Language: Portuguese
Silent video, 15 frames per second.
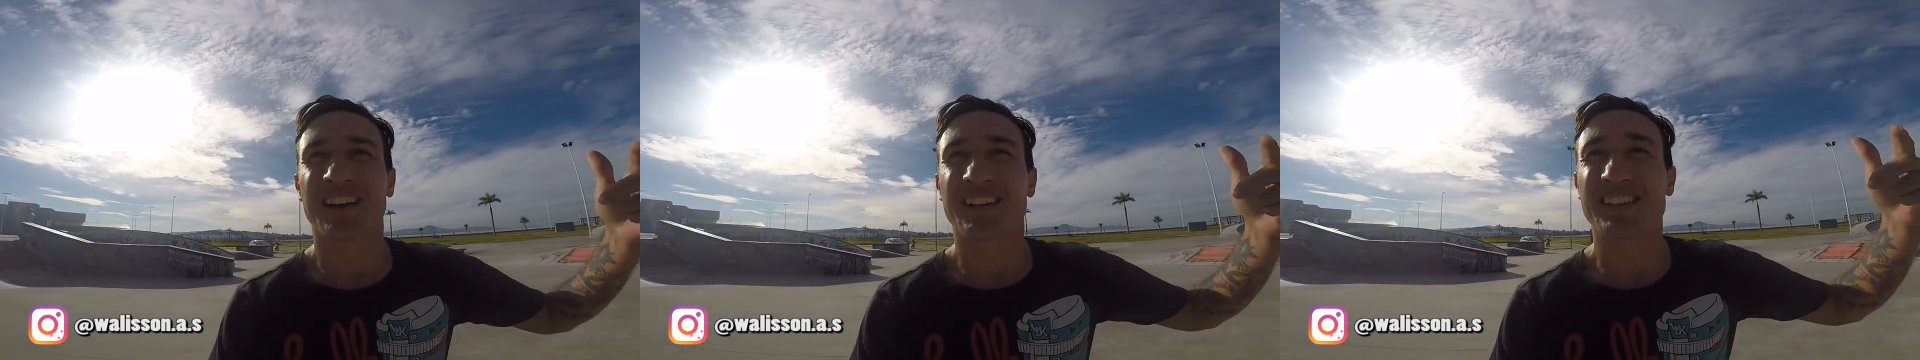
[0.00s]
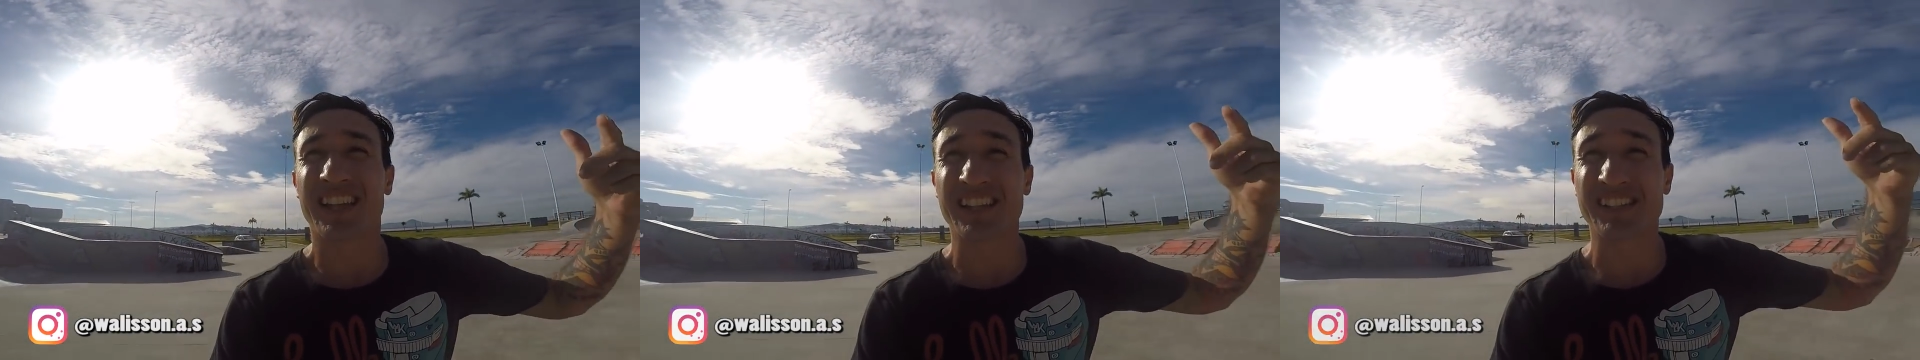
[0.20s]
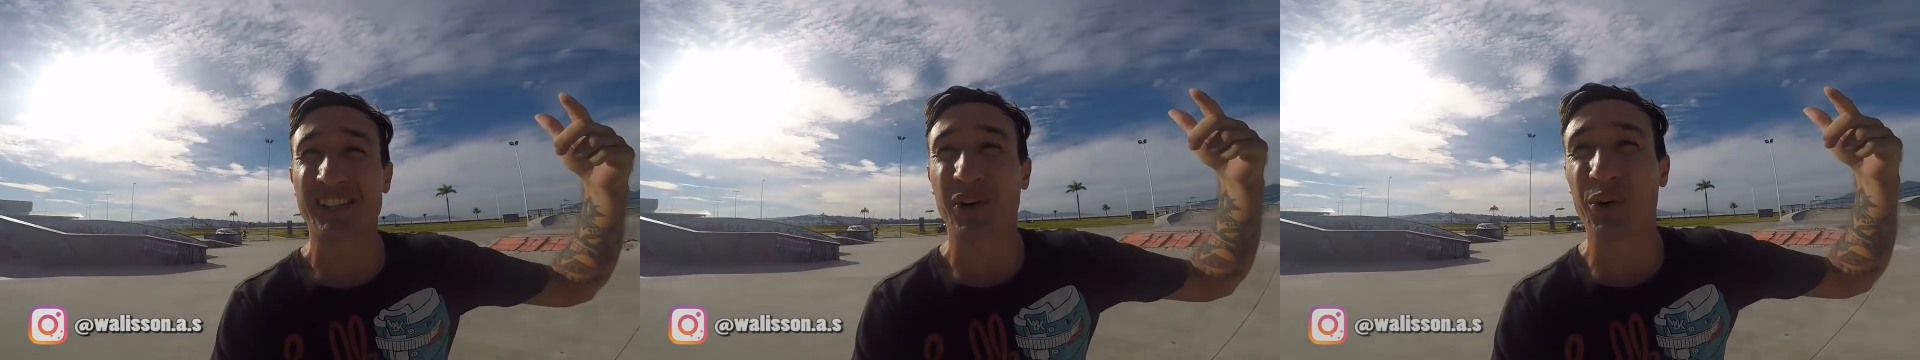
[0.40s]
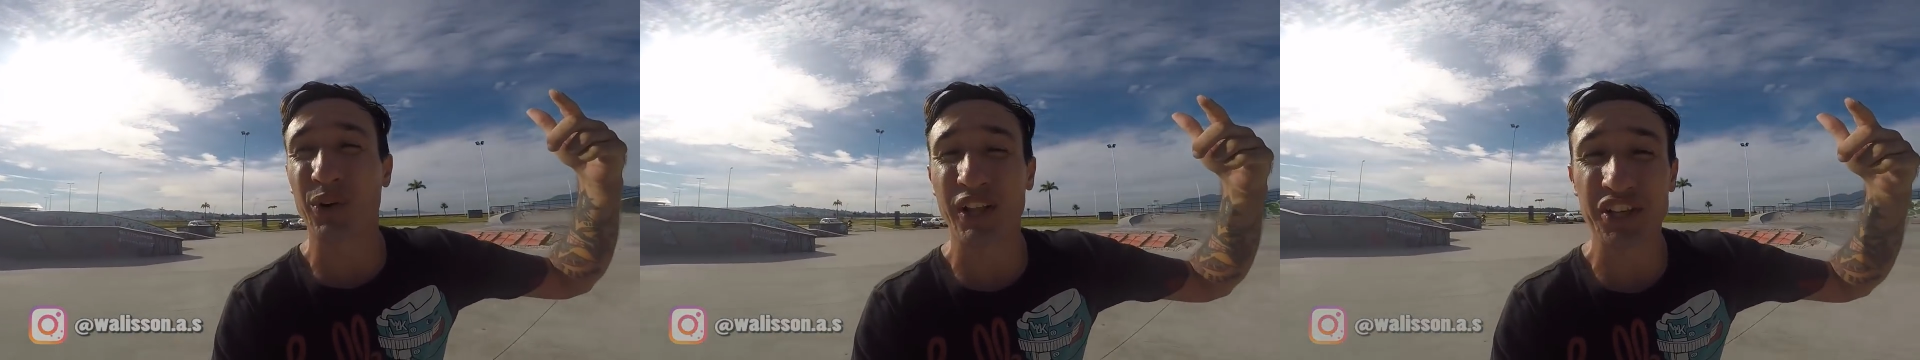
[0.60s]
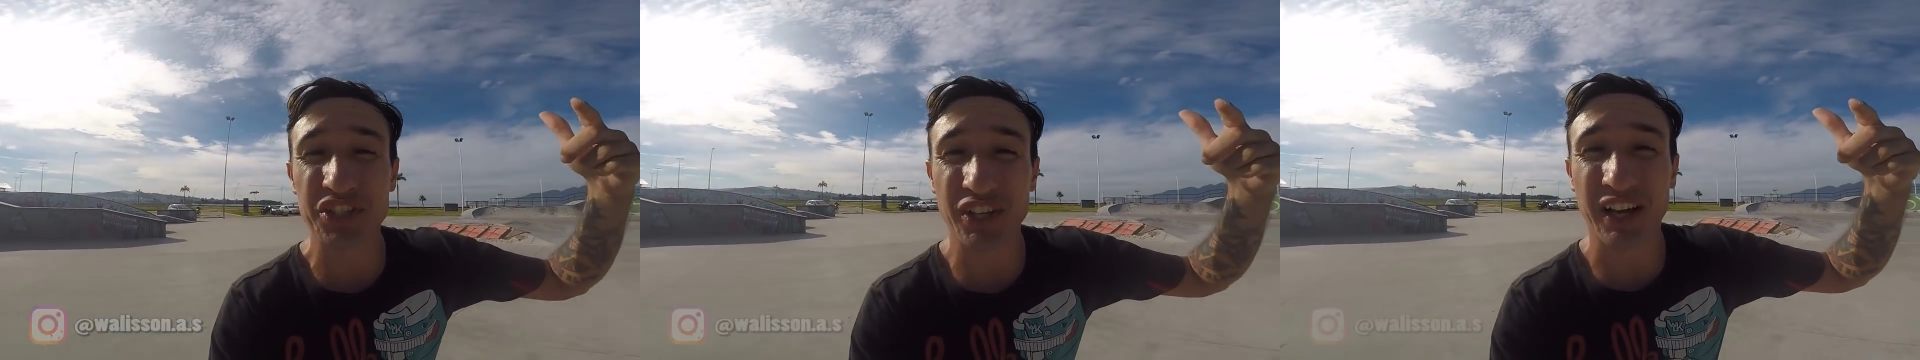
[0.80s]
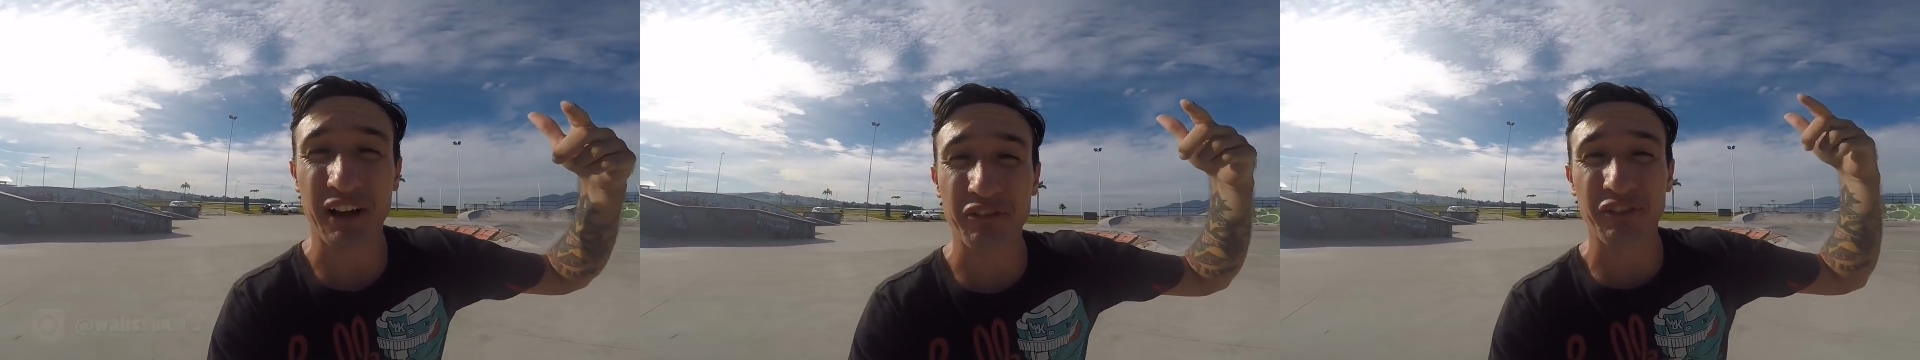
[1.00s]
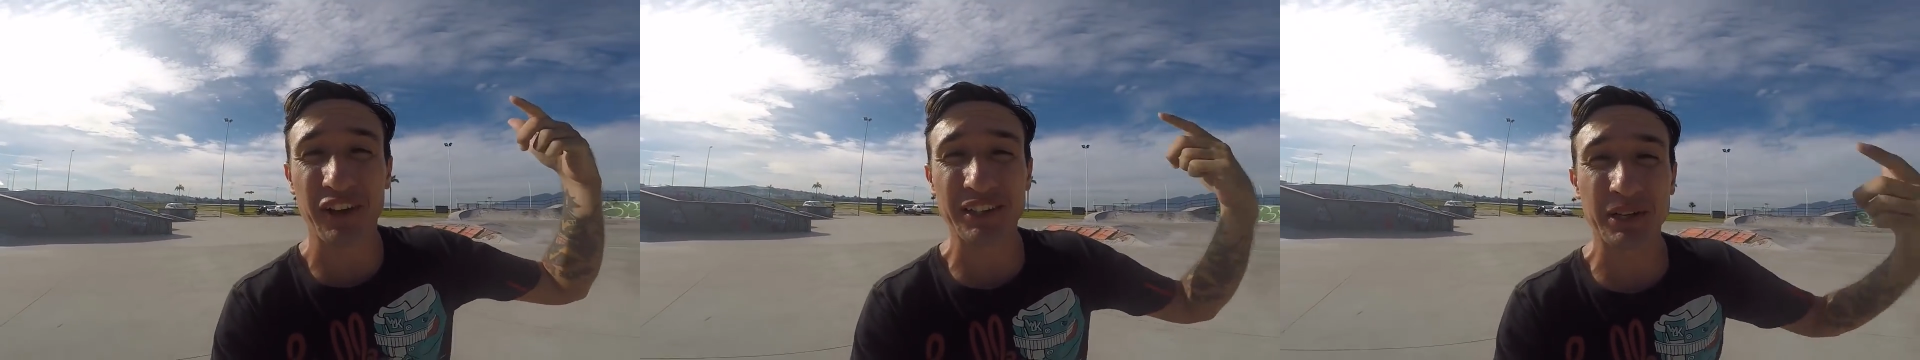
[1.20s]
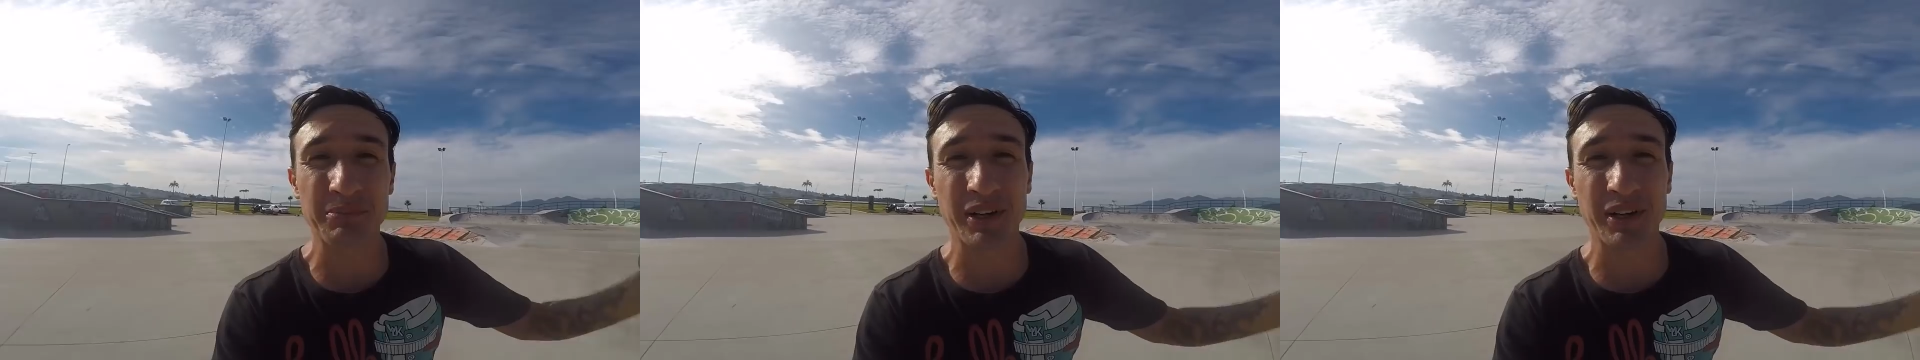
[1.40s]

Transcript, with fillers: nesse rolê de café da